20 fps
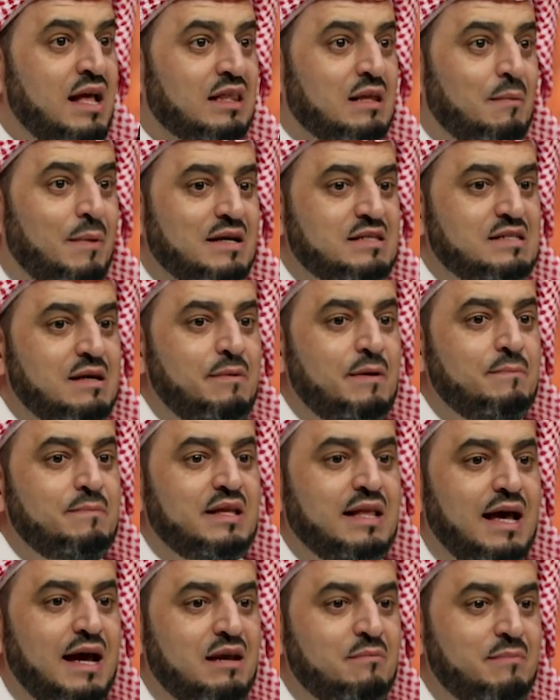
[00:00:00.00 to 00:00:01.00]
طبعا سبب
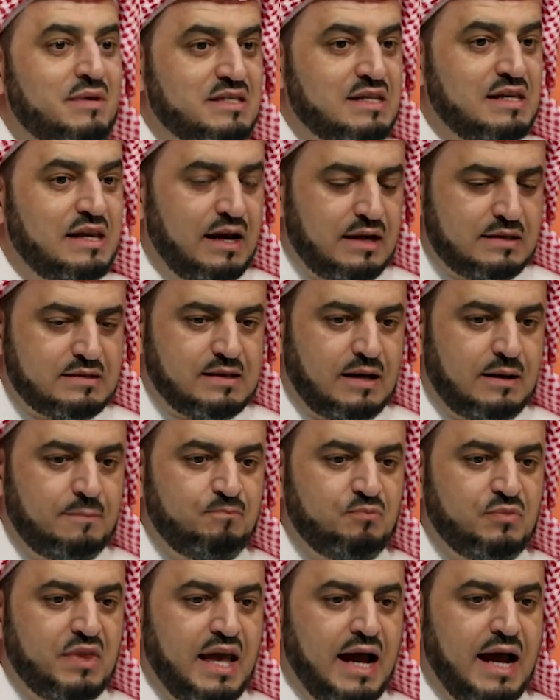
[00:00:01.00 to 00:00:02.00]
بناء المسجد الأقصى
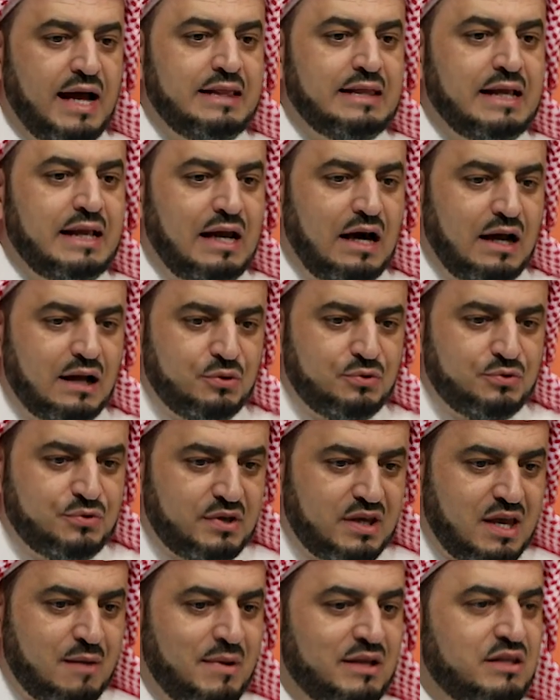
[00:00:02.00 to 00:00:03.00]
أن الأرض
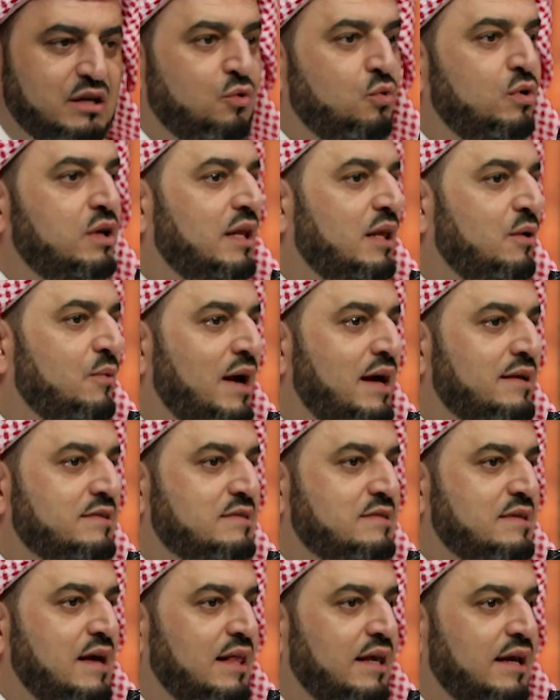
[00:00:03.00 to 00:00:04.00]
كما تقول
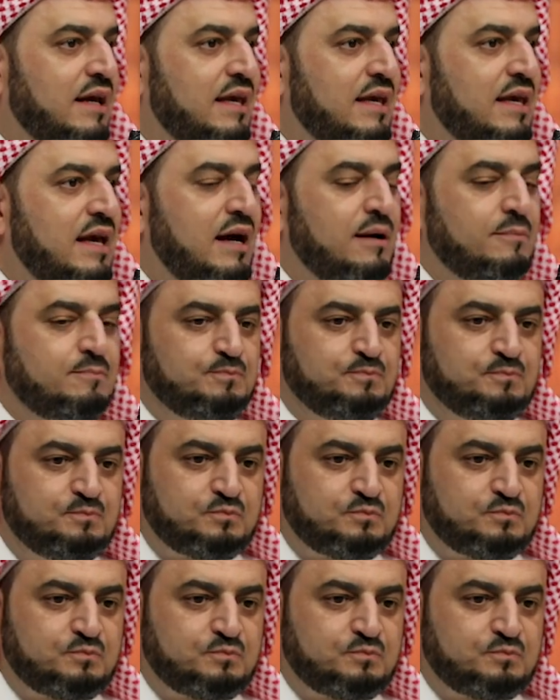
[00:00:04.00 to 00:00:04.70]
الروايات التاريخية